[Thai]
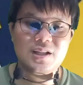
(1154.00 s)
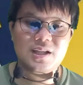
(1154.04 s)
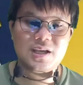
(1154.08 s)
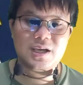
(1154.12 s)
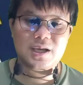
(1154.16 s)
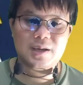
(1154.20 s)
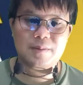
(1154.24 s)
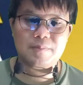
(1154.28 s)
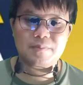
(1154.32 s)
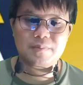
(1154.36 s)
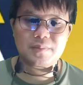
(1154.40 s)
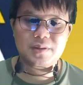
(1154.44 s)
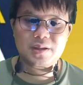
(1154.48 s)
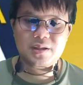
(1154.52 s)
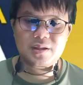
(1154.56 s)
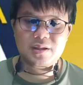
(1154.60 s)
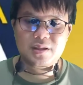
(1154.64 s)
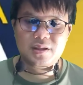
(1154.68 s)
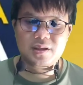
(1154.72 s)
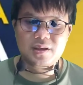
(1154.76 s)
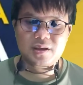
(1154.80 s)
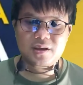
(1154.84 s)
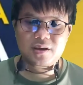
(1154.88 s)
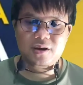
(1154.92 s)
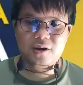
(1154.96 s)
นะครับ
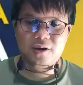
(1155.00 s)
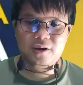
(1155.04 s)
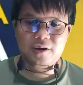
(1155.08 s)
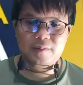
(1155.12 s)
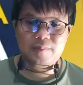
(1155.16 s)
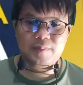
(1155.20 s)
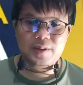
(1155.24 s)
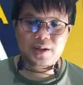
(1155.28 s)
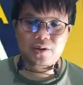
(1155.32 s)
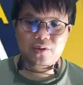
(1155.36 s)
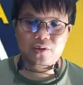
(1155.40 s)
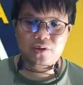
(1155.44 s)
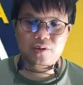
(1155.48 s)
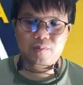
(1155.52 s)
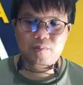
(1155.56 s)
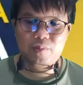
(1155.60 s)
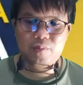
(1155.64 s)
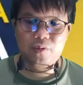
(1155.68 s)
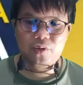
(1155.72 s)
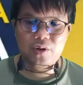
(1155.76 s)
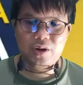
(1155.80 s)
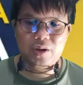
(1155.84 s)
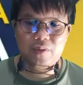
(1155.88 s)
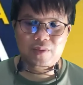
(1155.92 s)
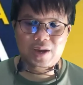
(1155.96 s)
ก็เป็นคน
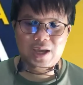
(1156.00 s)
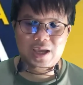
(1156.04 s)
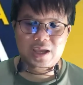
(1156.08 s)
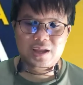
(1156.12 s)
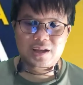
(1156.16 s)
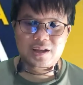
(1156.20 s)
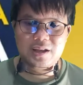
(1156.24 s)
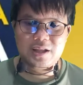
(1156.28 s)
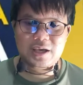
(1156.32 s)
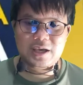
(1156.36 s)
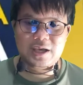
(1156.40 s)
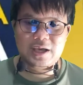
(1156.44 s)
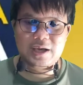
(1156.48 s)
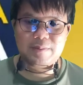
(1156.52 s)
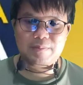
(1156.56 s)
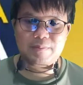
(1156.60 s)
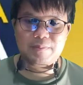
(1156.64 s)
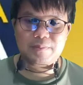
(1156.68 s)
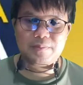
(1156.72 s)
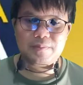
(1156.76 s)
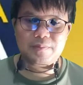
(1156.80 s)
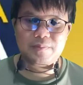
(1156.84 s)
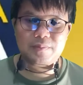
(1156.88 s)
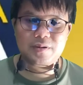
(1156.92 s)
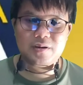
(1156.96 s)
พูดเอาไว้นะครับ
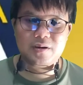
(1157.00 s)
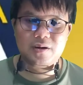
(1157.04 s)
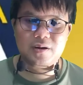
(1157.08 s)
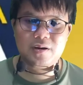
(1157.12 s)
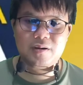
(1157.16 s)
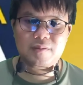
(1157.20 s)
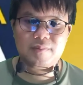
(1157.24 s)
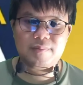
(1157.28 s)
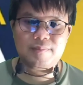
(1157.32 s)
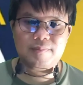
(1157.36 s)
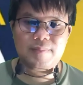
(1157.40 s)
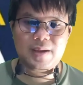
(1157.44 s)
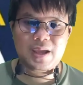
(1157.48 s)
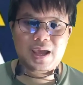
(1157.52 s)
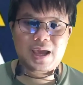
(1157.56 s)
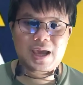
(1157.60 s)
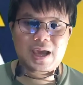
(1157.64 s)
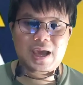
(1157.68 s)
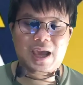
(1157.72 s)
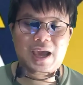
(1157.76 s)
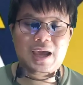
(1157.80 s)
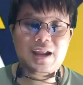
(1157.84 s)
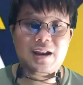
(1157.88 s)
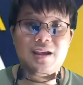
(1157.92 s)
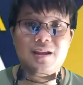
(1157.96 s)
ก็ไปหา
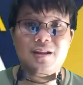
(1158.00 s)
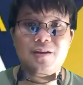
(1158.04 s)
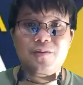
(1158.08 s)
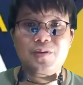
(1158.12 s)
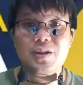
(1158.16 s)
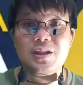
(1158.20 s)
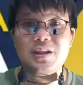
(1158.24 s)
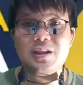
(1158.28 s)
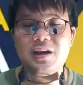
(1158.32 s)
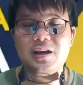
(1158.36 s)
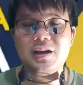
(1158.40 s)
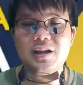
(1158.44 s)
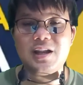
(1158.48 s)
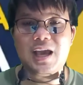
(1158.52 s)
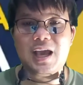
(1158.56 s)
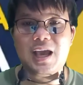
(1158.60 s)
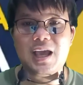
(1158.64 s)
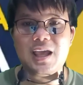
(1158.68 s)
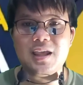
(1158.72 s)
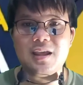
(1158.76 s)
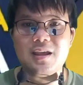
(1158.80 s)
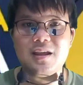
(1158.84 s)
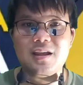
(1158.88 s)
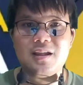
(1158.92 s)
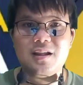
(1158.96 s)
อ่านใน Twitter ได้
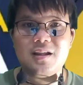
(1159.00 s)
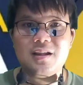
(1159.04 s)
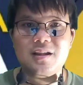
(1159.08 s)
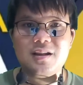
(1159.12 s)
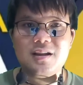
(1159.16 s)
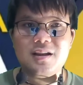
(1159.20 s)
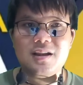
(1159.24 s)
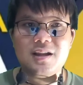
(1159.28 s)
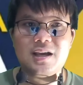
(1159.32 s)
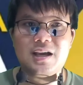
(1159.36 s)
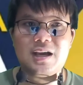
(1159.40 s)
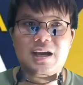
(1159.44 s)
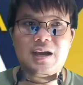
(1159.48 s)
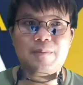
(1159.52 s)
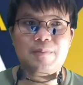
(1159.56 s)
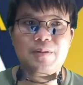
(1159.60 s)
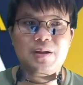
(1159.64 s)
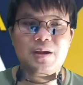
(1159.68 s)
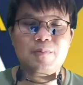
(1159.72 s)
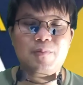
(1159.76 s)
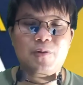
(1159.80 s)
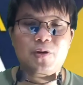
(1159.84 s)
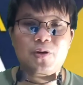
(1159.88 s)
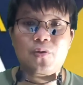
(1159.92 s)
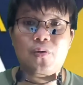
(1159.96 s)
นะครับห
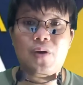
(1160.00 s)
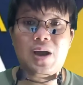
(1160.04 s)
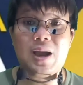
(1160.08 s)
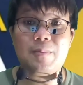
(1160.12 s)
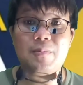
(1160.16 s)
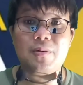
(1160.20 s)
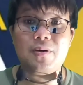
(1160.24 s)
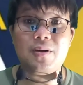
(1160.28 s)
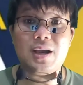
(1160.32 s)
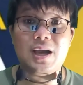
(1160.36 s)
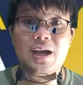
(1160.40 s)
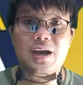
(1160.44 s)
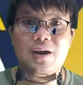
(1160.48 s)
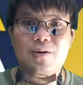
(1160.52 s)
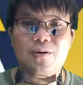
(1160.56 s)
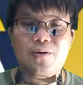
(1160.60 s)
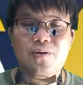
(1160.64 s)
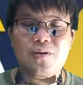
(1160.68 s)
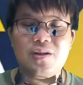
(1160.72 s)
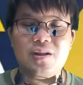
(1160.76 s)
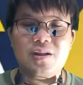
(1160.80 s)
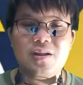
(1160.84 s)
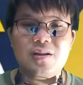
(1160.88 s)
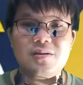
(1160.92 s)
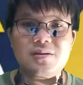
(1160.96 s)
รือบทความของเขา
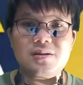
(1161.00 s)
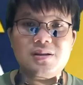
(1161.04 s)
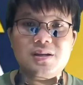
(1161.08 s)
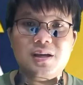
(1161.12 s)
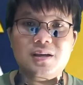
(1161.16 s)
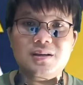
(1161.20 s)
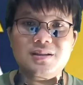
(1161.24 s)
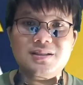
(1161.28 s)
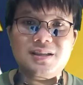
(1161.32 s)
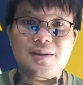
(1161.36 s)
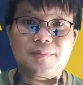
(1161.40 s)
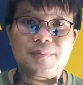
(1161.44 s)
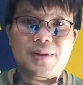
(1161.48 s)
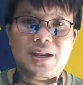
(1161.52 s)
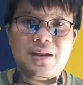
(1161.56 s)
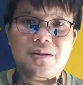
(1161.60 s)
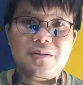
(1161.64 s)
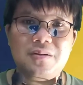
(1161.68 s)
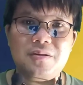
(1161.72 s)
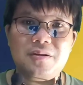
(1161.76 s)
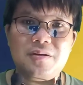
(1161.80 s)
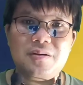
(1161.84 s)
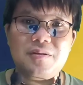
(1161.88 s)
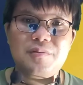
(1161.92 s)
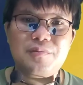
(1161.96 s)
หรือจะมา
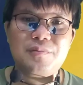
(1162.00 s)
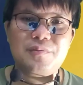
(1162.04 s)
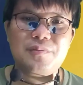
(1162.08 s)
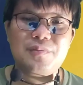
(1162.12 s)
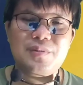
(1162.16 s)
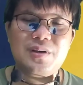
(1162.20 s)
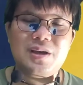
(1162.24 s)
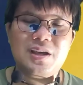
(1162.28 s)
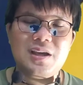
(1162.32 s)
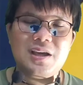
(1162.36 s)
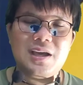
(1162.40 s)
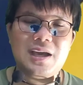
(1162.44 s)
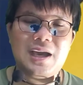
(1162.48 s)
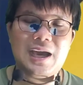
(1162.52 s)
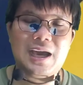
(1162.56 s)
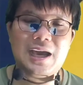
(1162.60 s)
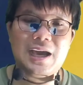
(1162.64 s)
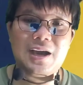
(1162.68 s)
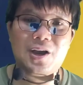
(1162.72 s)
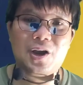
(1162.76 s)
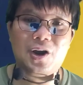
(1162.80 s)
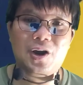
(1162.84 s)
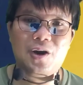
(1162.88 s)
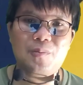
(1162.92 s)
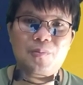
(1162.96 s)
หา
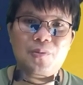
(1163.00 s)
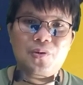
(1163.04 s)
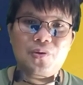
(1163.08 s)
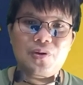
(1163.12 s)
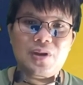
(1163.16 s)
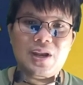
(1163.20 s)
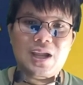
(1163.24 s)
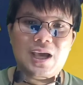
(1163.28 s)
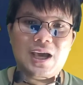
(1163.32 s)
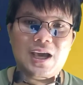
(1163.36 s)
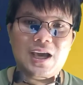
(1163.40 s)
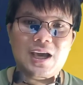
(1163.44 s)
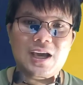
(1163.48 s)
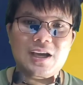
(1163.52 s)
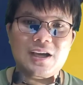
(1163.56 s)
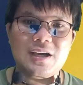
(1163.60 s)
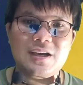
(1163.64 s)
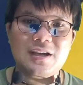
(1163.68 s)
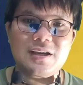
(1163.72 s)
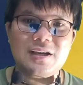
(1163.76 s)
ข้อมูลทาง